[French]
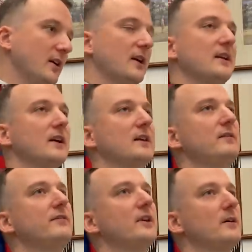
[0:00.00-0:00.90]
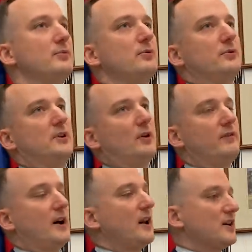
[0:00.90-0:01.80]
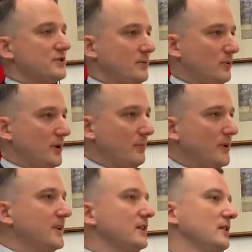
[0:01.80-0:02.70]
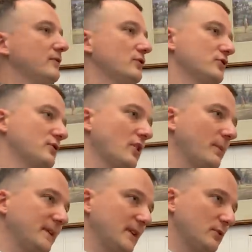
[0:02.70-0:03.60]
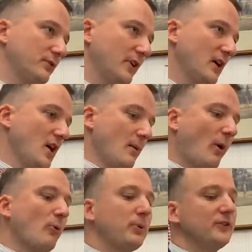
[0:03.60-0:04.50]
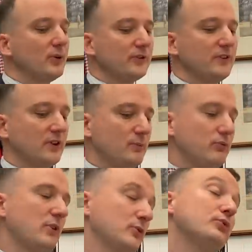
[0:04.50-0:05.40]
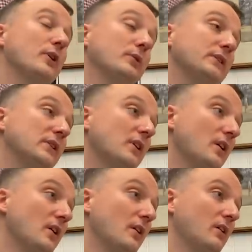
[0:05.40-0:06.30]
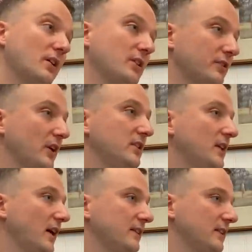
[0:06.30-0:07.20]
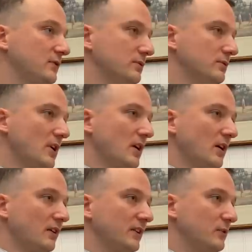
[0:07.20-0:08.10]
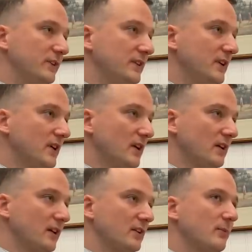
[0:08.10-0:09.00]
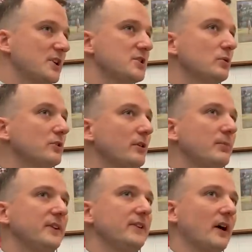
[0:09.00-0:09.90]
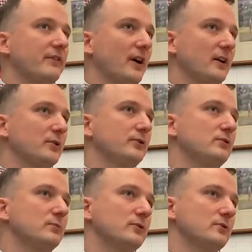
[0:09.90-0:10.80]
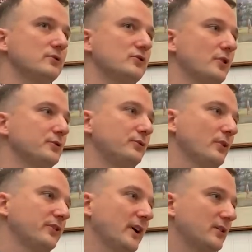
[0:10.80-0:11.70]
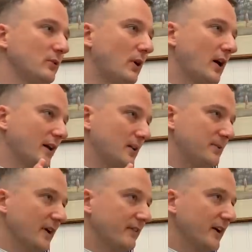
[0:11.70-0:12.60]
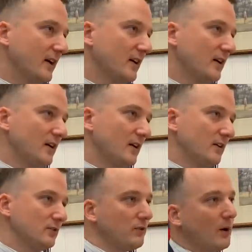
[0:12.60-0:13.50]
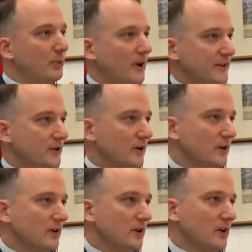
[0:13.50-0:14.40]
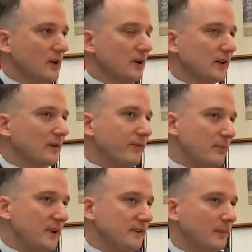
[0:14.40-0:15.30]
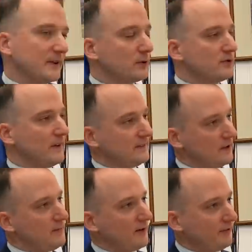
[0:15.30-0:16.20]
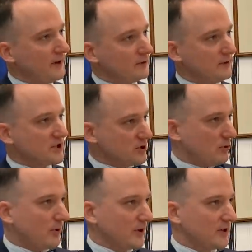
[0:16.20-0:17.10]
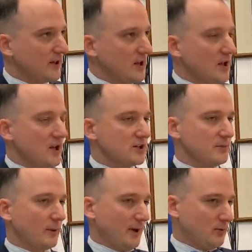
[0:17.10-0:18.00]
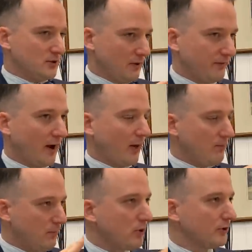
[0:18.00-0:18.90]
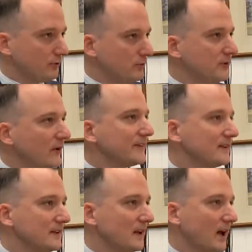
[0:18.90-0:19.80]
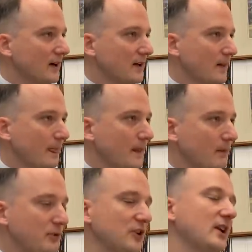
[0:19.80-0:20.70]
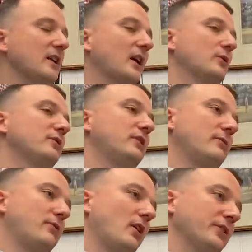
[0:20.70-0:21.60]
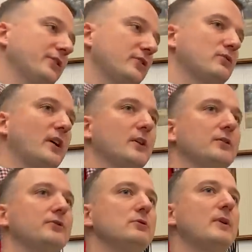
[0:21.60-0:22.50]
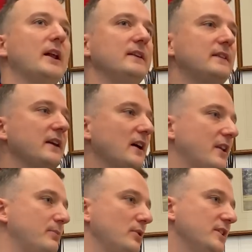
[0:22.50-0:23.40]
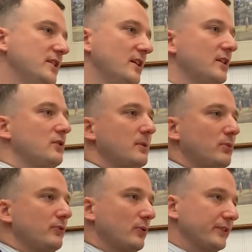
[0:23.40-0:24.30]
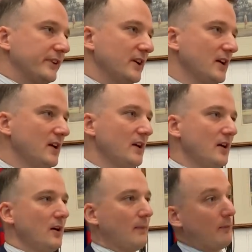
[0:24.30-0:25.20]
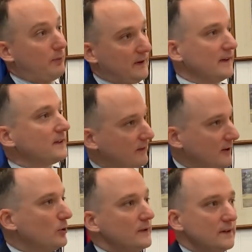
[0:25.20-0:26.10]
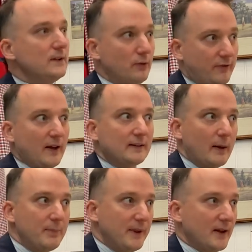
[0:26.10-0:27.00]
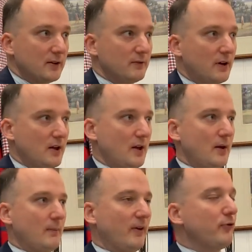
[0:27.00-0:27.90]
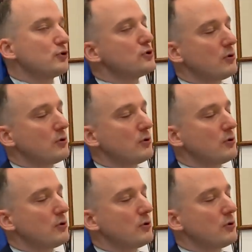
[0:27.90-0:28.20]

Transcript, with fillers: Quelqu'un qui vient pour des revers larges et épaule napolitaine, il faut que je sois en capacité de le faire. Moi, mon plaisir aussi, c'est de pouvoir tout faire aussi. C'est-à-dire itérer ces deux, ces idées. C'est-à-dire, moi, j'ai autant de plaisir à faire un costume euh, genre de fursac noir avec des petits revers, tu vois, un peu à la Dior. Ça, ça me fait plaisir parce que je vais essayer de bien le faire. Tu vois, si je comprends l'idée, je vais me dire, bah écoute, je vais faire un beau costume dans cette idée-là. Puis si quelqu'un d'autre vient me voir en disant, je un costume à la Isaïa Napoli avec une épaule froncée, mon plaisir, ça va être aussi de faire ça bien, tu vois. Mais il faut que je le